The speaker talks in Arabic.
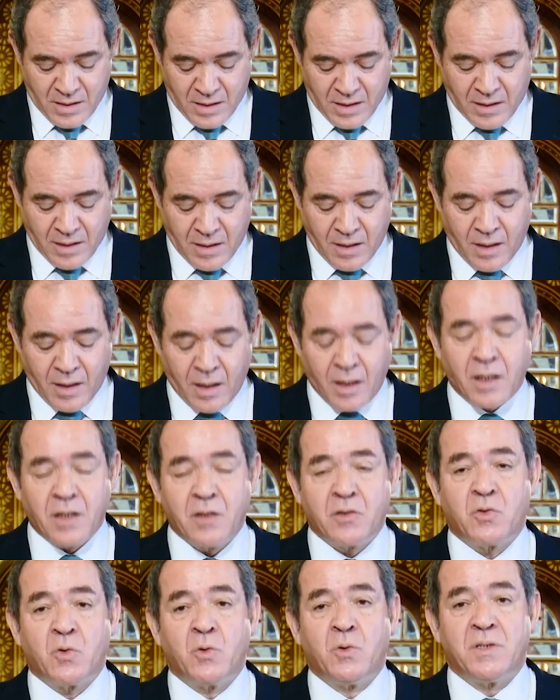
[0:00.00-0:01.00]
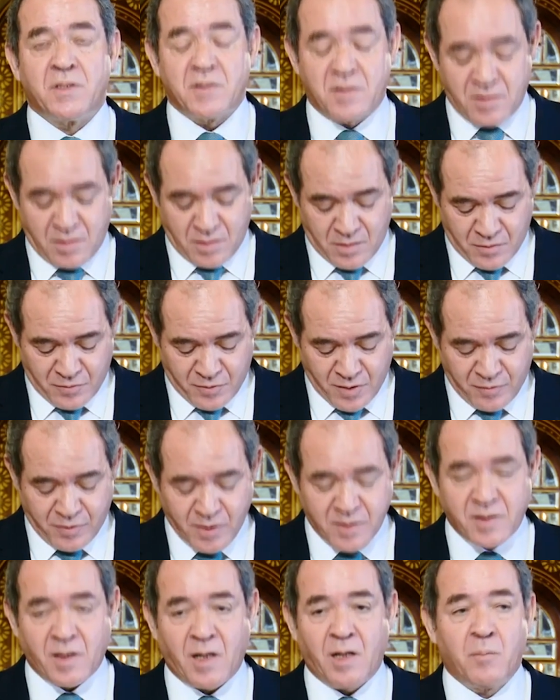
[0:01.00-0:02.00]
إلى تونس في
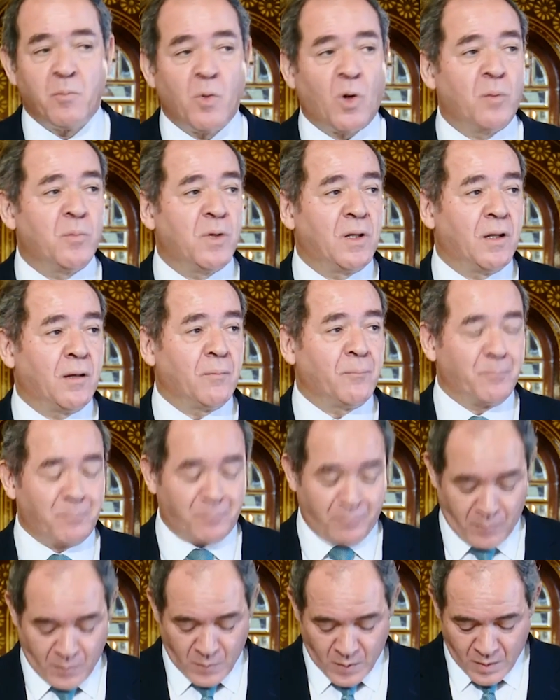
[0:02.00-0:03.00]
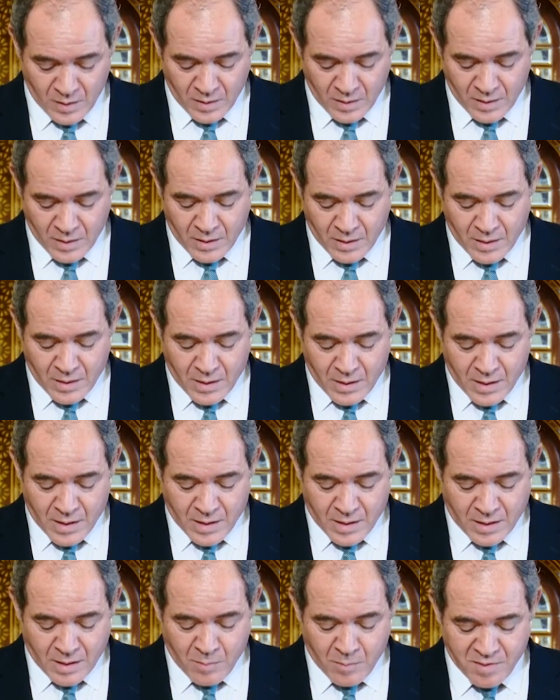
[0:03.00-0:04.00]
الفترة المقبلة
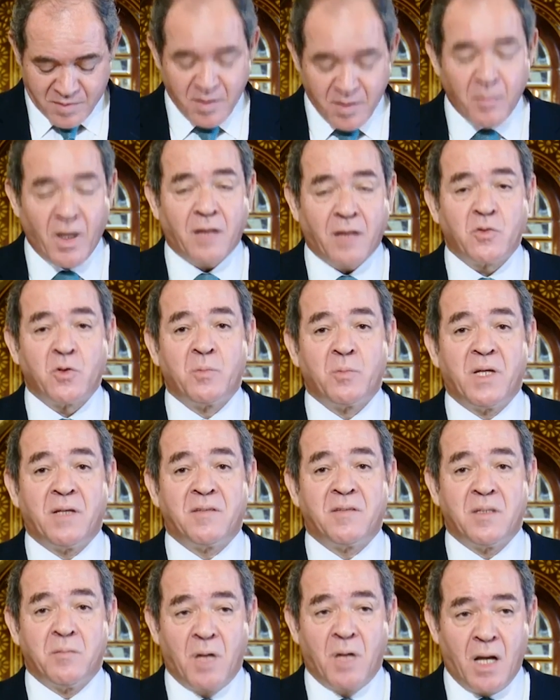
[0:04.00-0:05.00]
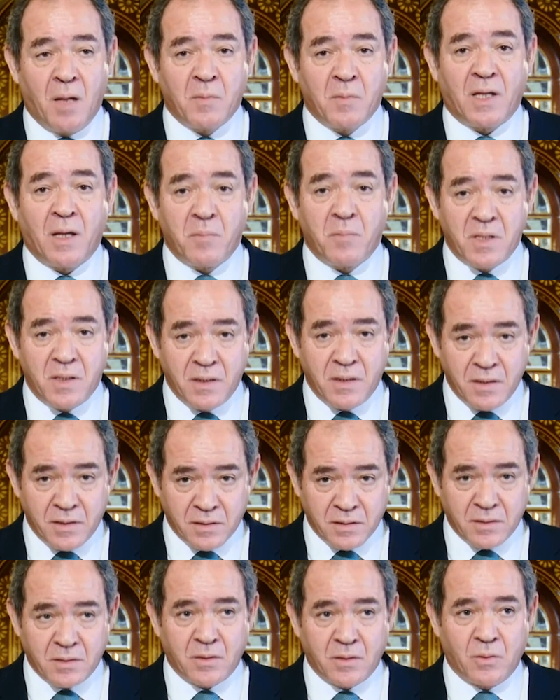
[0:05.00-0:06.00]
كما استمعت باهتمام
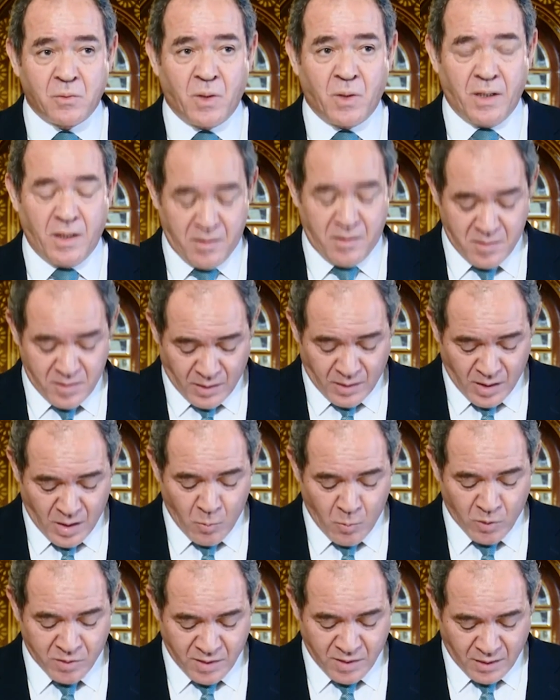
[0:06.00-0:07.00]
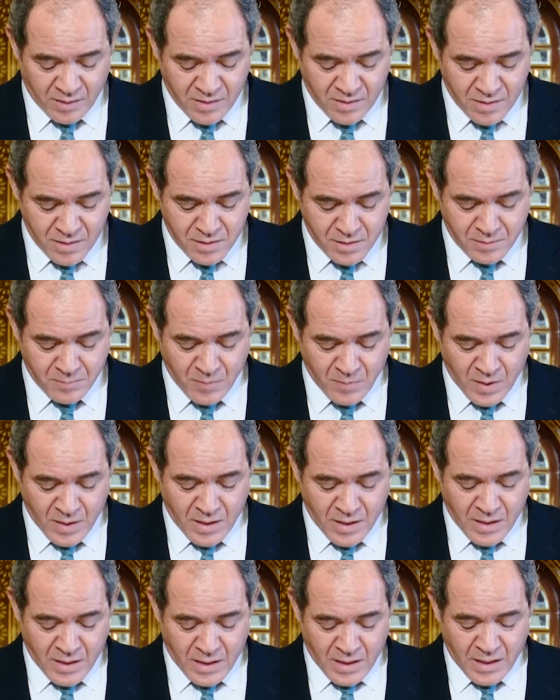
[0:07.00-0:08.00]
كبير واحترام وتقدير
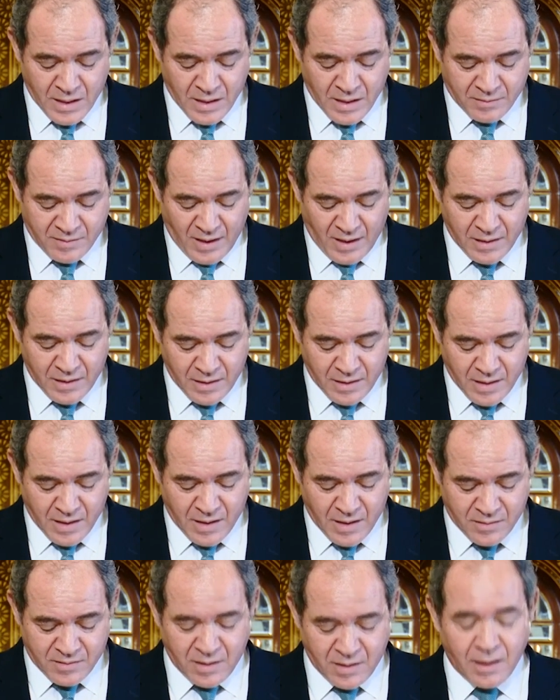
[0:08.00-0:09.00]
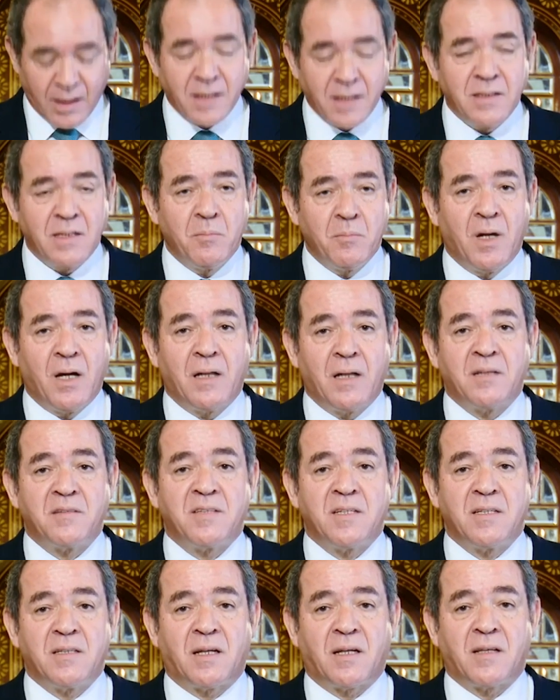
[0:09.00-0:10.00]
إلى التحليلات القيمة
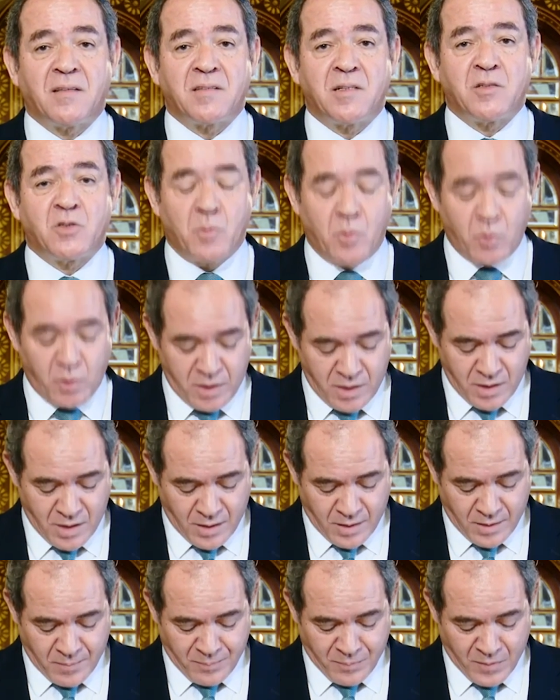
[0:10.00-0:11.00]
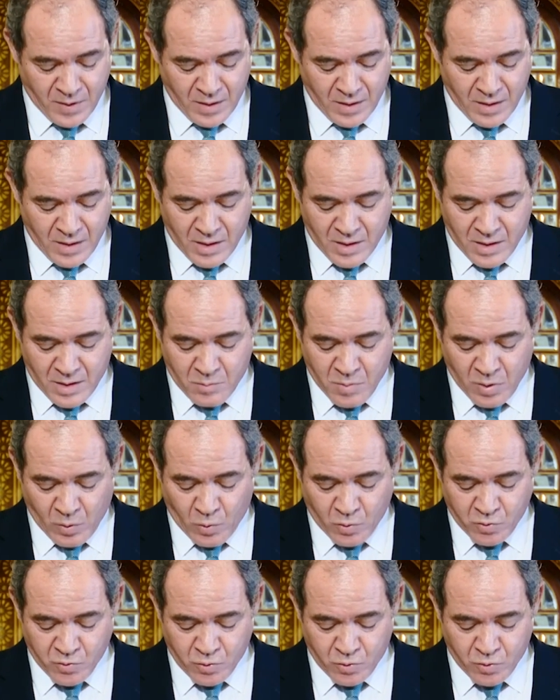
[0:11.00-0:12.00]
للسيد رئيس الجمهورية
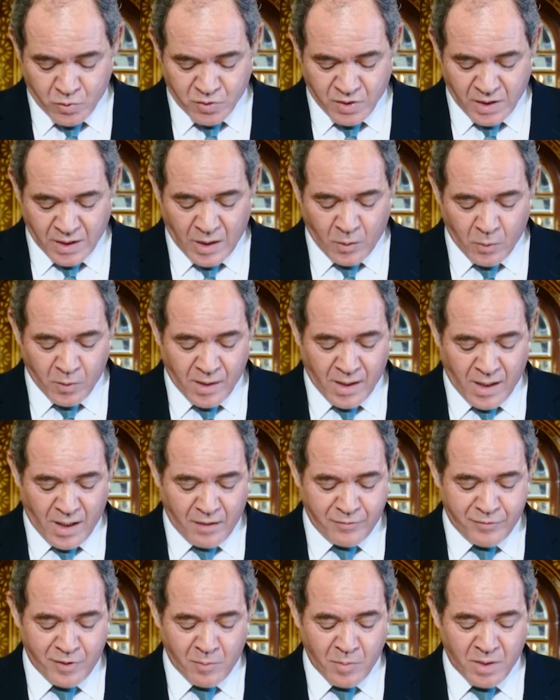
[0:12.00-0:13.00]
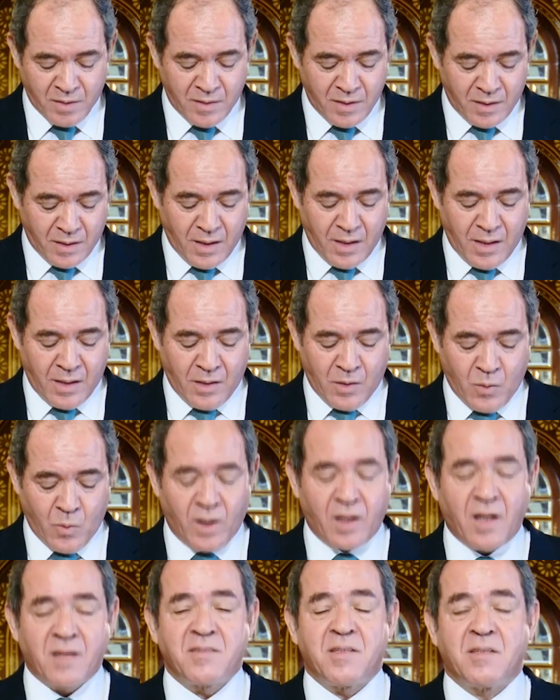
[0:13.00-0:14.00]
بخصوص الأوضاع في المنطقة
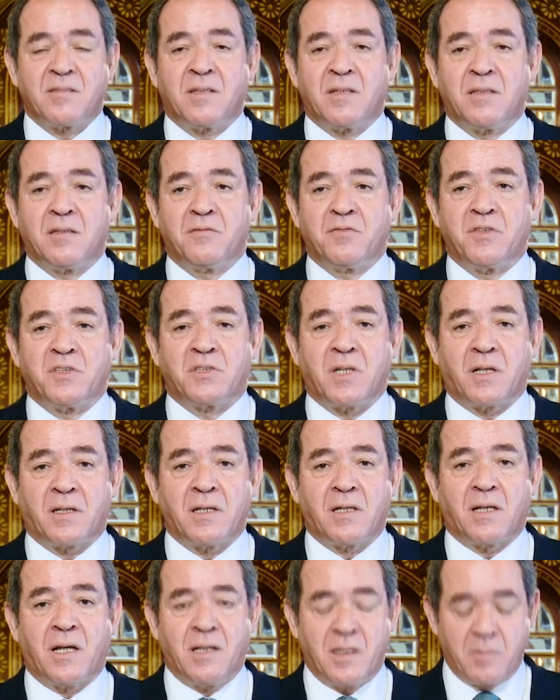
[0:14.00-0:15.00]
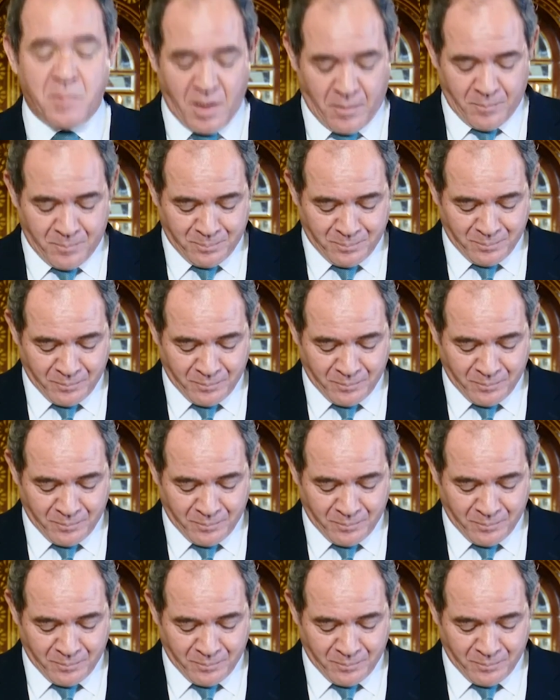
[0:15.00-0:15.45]
وخاصة في الشقيقة ليبيا